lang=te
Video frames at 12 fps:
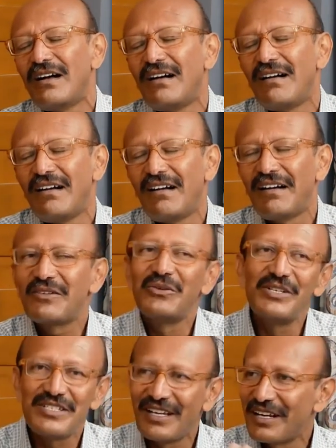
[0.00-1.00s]
ఆ
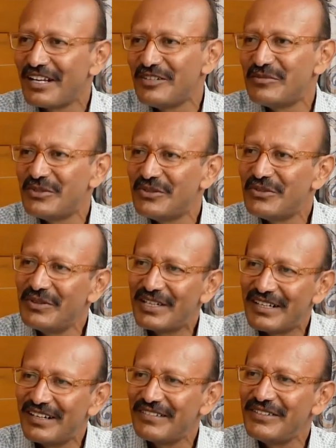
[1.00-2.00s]
కొన్నిసార్లు ఏమో
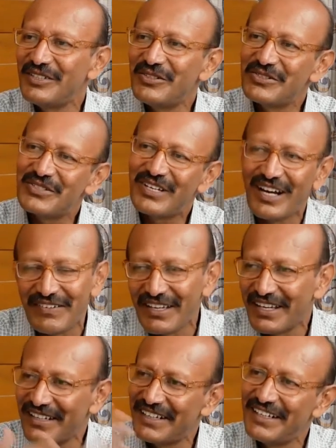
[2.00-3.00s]
ఇట్లాంటి వీడియోస్
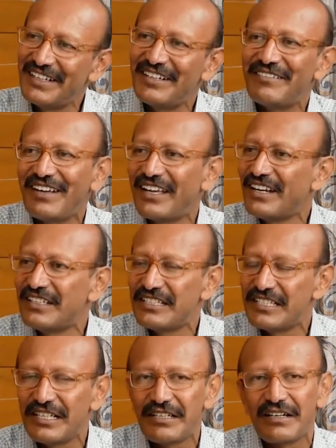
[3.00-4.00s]
కావాలని వైరల్
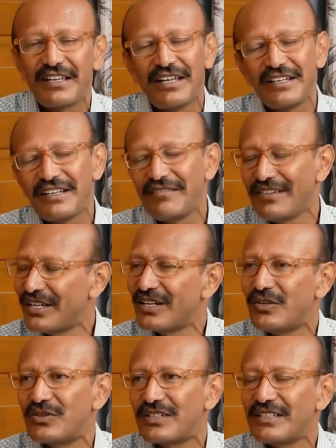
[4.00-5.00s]
చేసేయడానికి
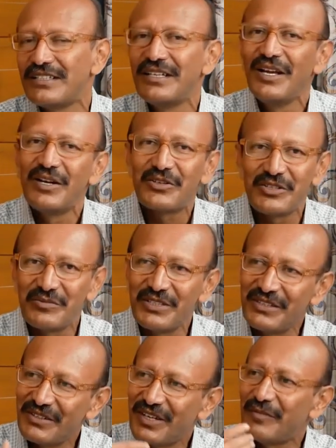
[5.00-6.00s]
వేరుగా ఉంటది
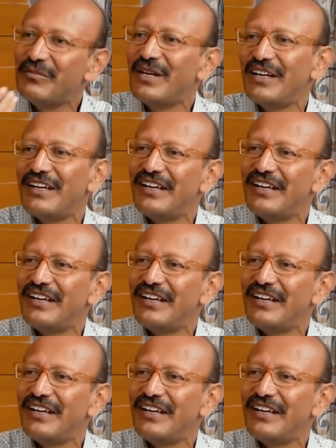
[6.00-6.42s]
కొంతమంది నమ్మే